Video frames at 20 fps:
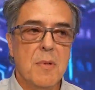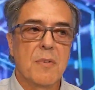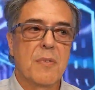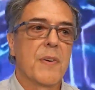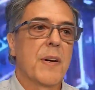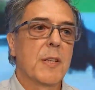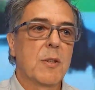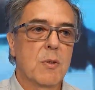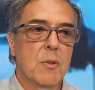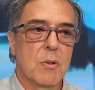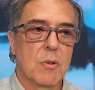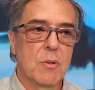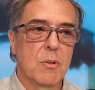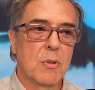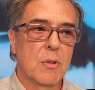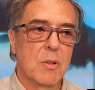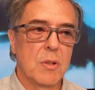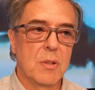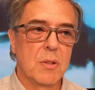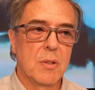ha fatto
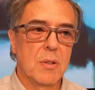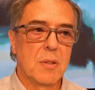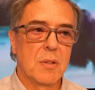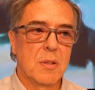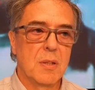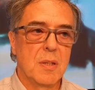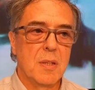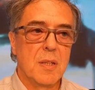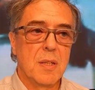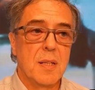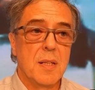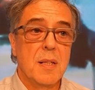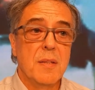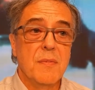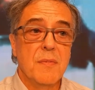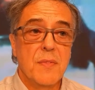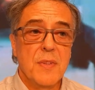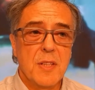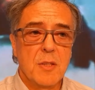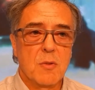lo,
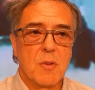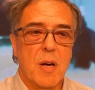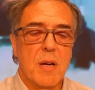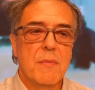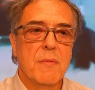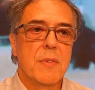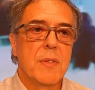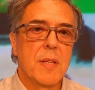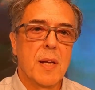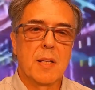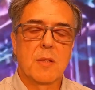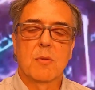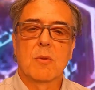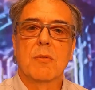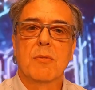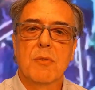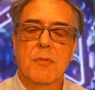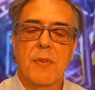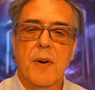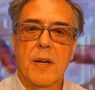l'invito, ha invitato
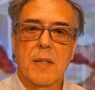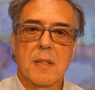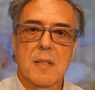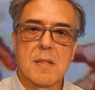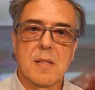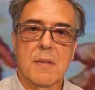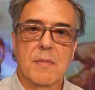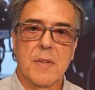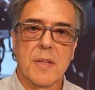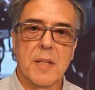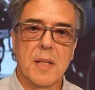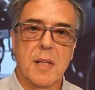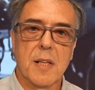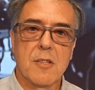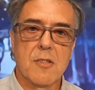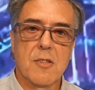i Foo Fighters a venire a